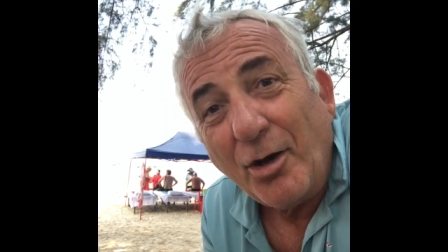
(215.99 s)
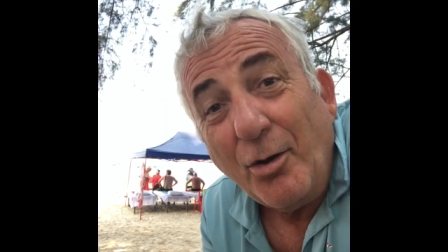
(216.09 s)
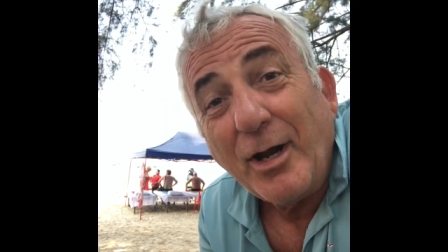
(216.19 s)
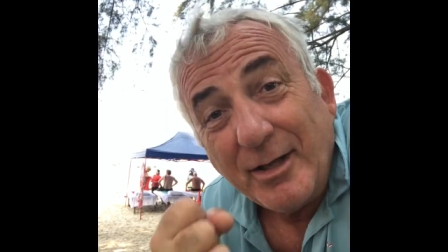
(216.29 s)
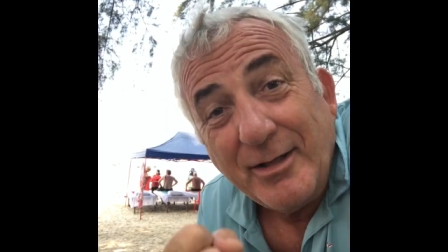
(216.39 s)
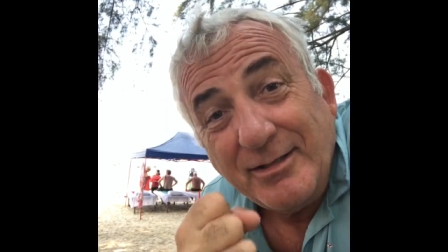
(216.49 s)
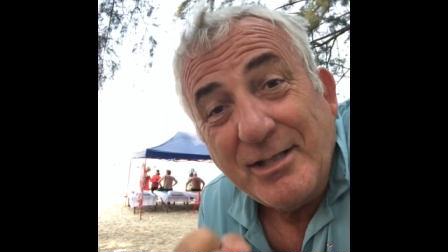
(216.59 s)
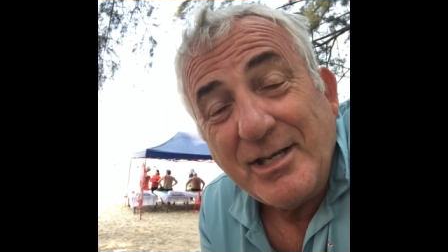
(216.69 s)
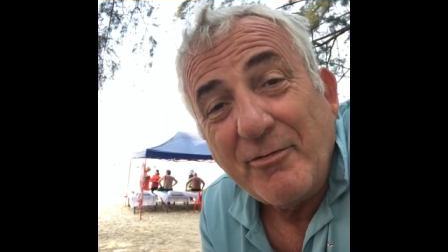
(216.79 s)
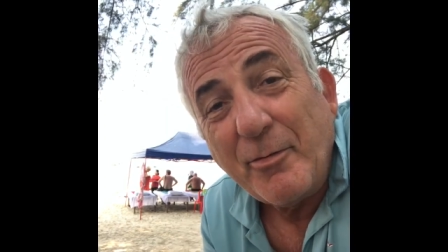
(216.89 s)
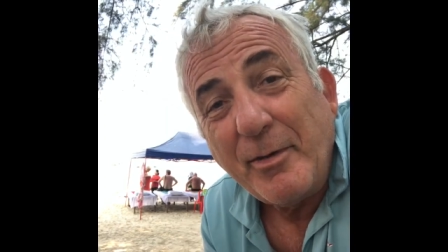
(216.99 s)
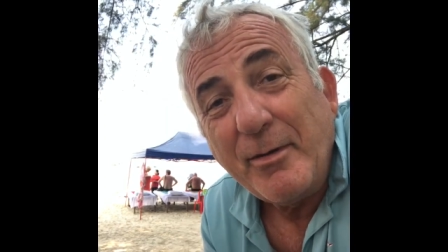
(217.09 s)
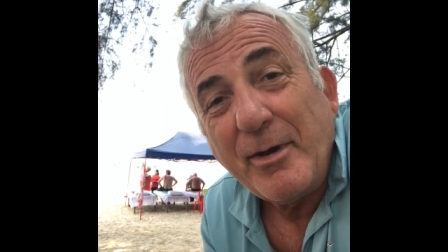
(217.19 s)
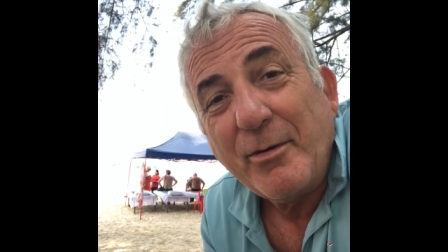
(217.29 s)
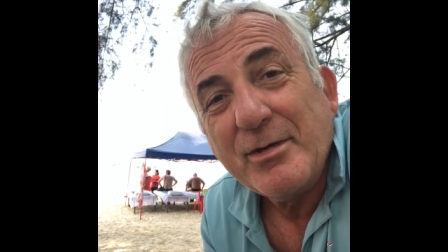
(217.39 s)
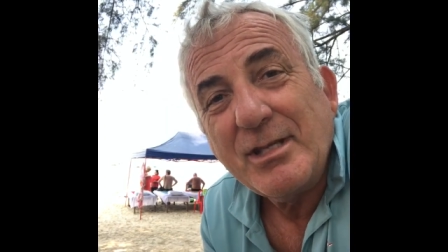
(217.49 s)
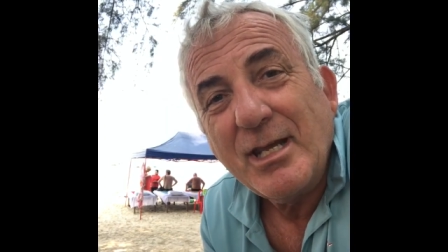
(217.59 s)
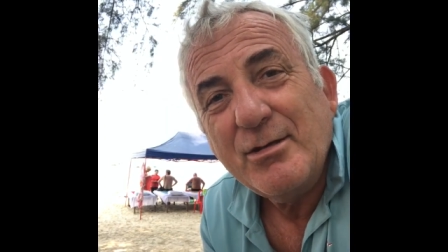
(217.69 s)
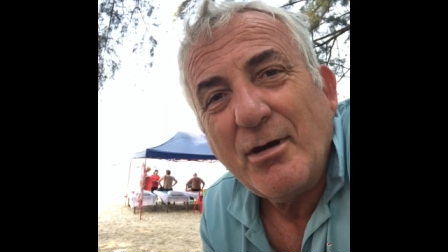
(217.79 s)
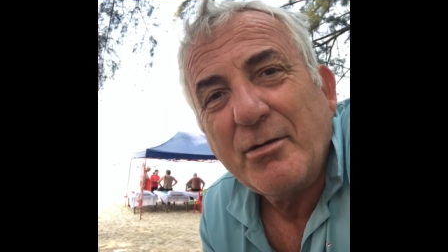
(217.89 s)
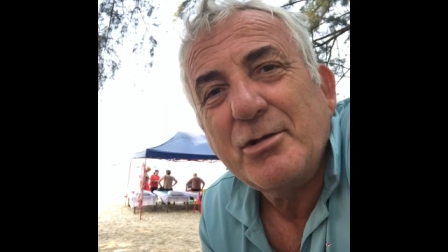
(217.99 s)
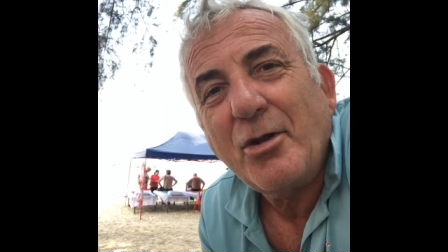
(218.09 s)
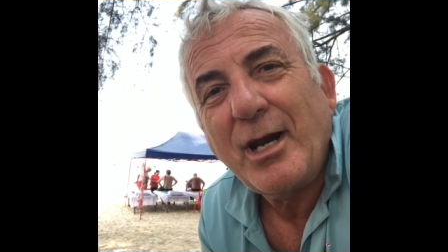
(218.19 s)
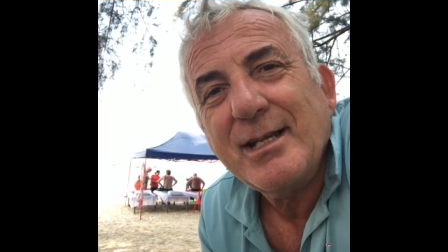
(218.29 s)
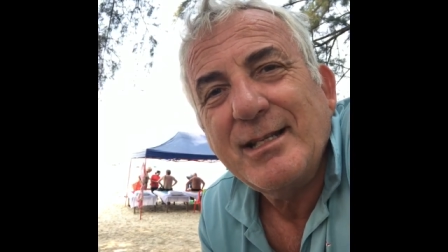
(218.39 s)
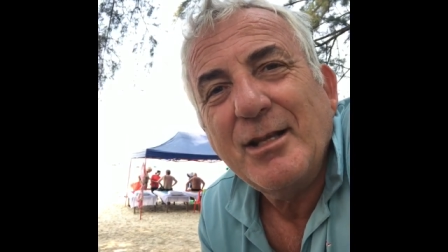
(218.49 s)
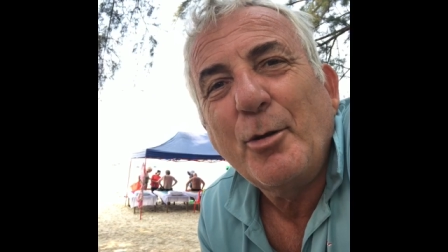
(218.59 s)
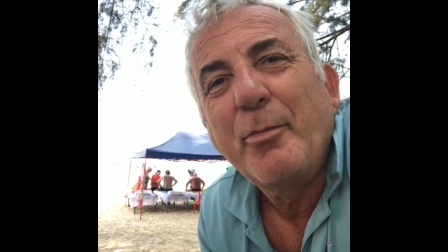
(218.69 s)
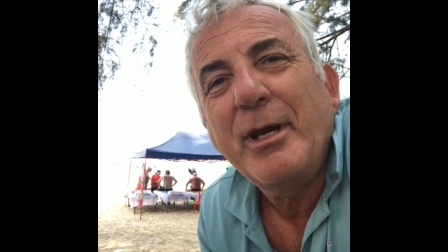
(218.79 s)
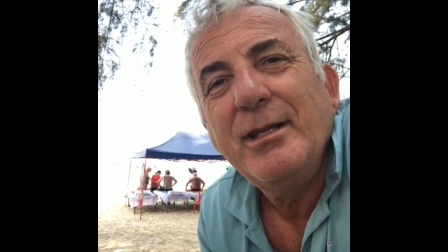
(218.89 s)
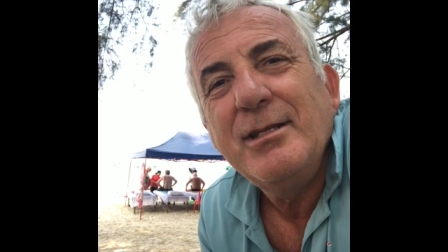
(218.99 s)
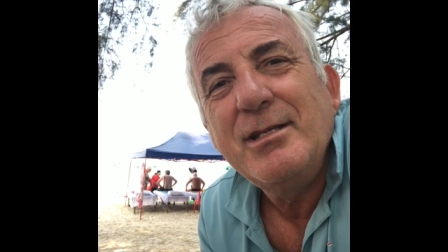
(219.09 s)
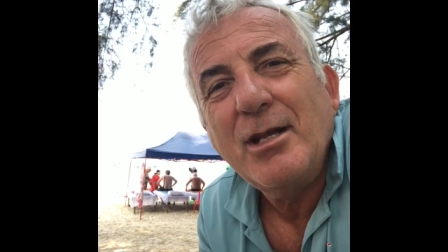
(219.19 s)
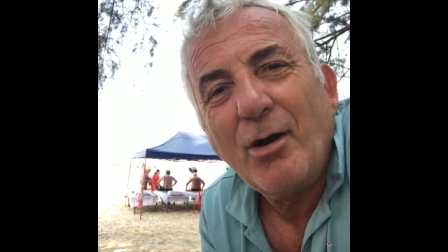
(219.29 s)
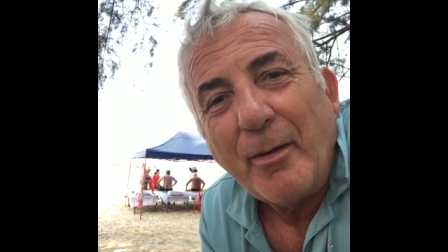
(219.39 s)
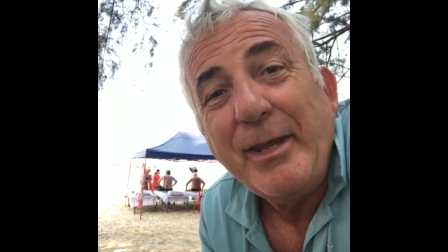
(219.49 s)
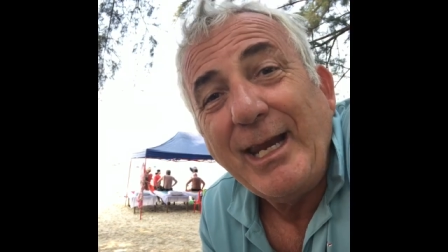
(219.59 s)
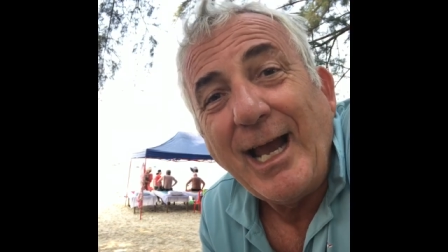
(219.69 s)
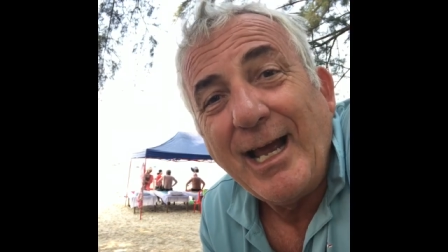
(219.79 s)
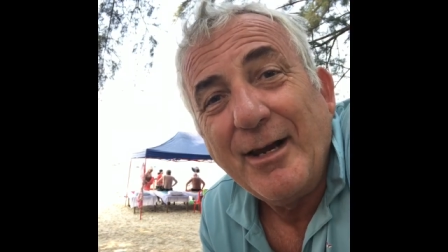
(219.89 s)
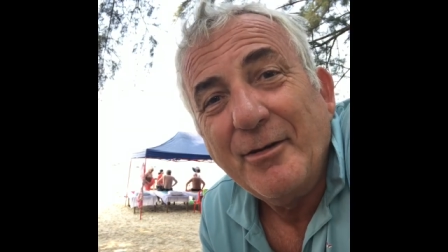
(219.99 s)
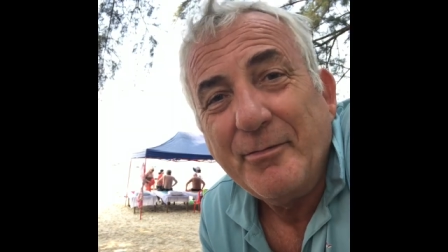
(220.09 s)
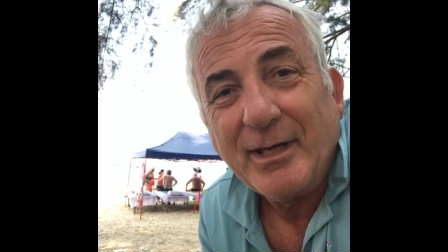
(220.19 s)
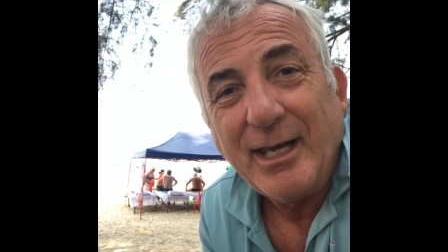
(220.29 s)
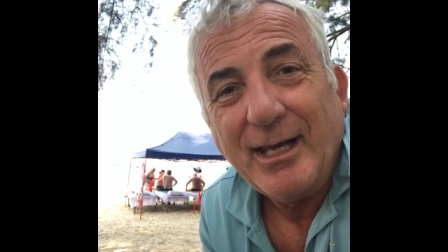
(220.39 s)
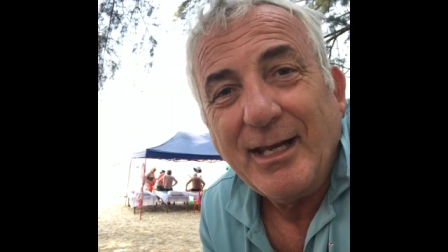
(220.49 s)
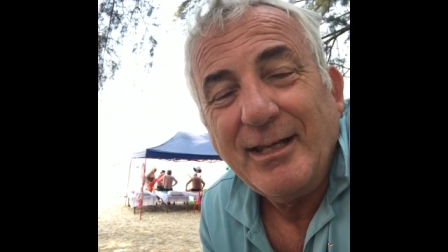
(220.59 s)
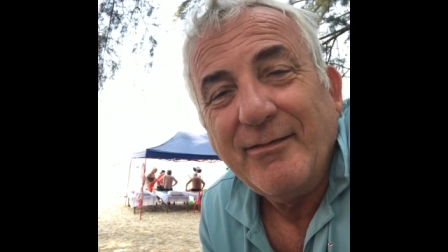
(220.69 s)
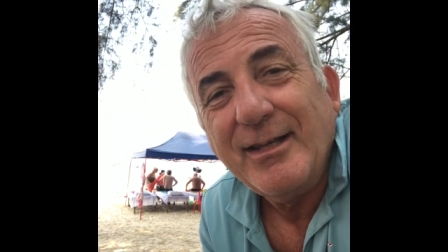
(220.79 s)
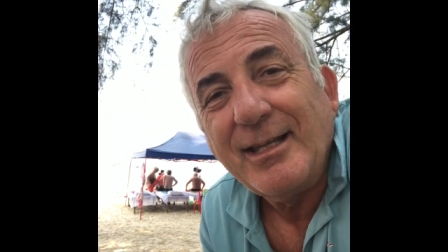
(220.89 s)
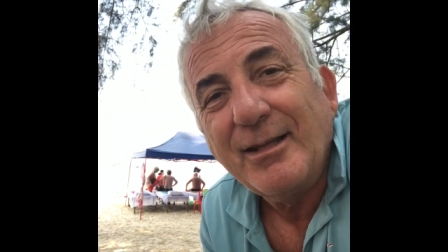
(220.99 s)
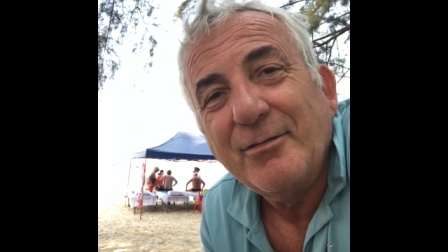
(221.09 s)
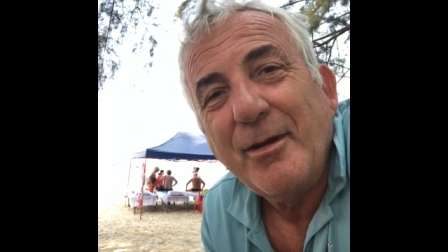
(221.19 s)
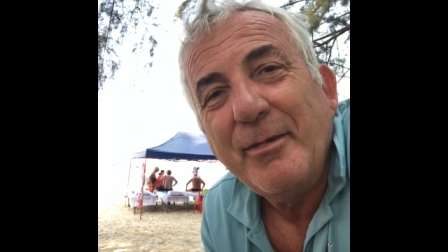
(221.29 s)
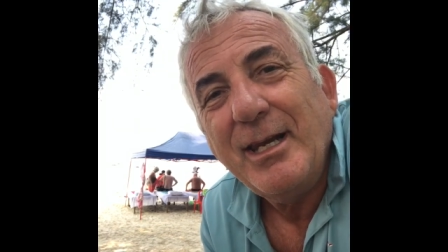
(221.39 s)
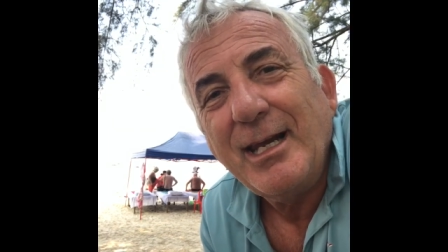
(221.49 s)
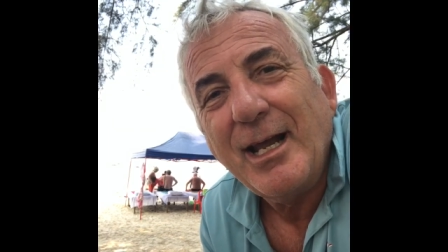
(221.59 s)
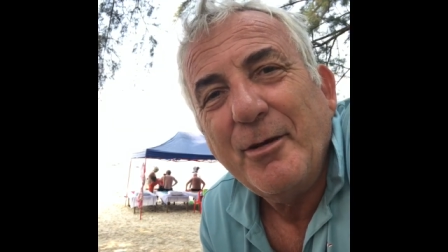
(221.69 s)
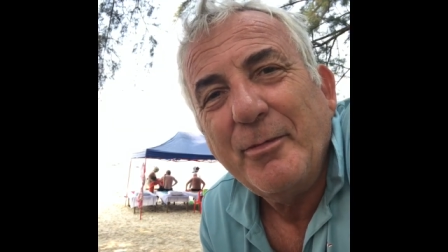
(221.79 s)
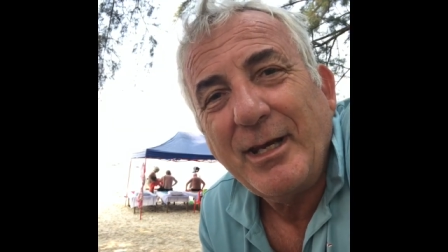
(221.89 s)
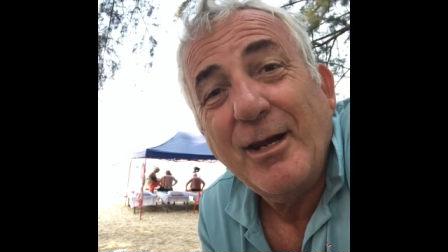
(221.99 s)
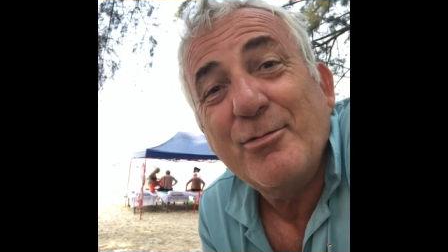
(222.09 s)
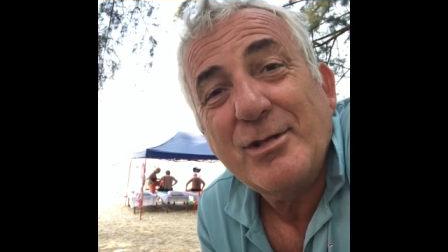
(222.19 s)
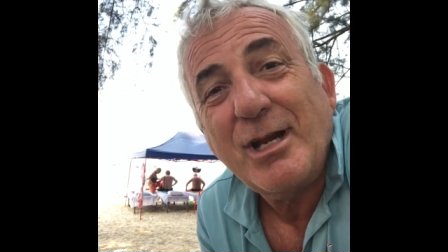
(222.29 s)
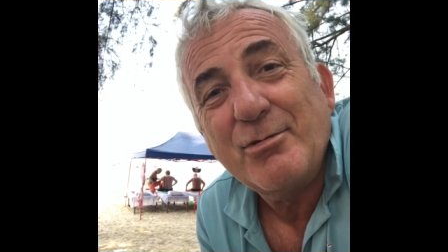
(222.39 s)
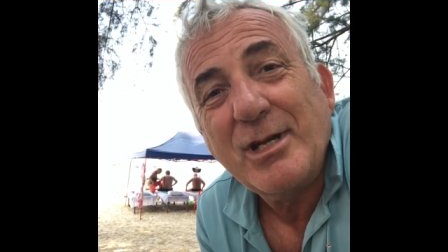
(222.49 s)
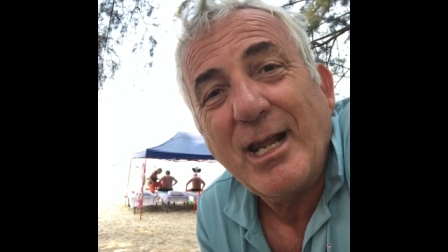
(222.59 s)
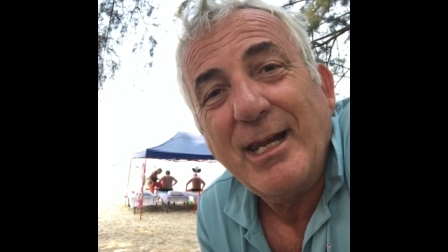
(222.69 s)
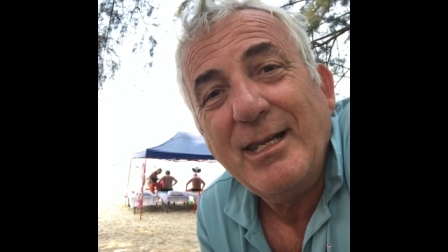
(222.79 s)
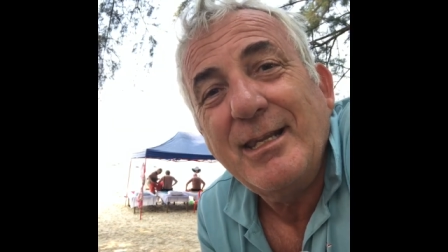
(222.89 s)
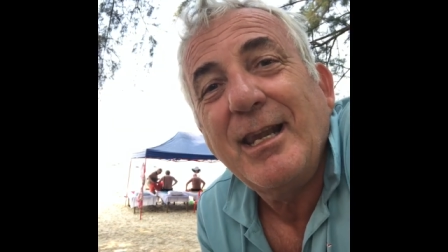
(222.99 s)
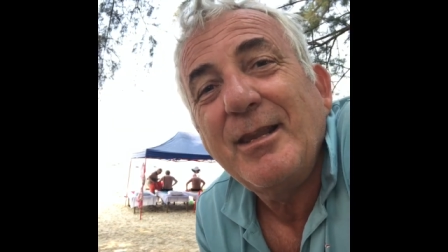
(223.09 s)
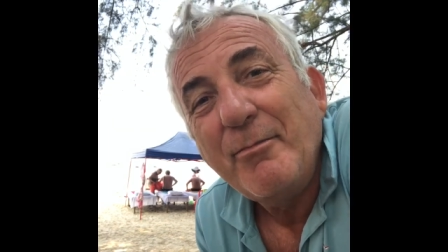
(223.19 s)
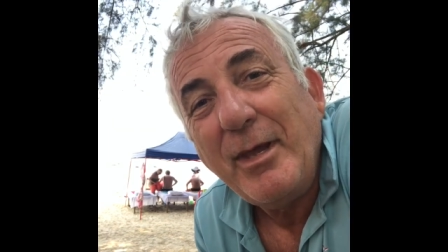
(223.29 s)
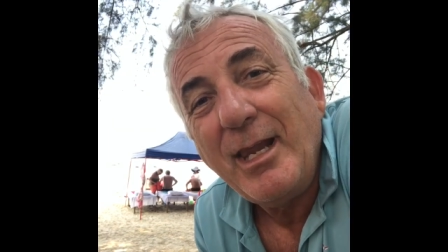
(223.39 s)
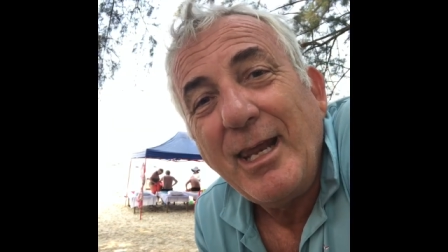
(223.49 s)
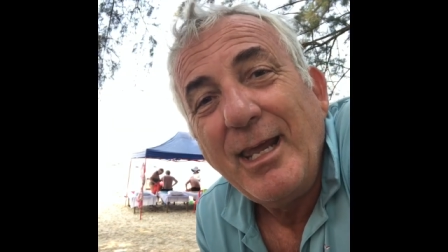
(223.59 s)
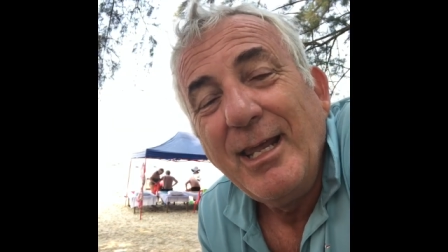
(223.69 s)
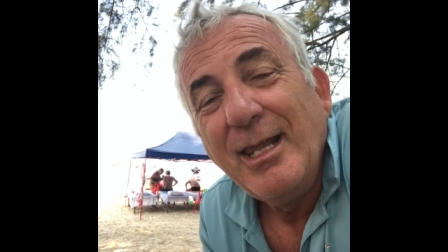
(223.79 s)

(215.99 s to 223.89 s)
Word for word: Allora eh, dicevo prima, in queste isole questo ragazzetto prende in giro l'americano, perché è diventato un americano, perché non sa usare internet bene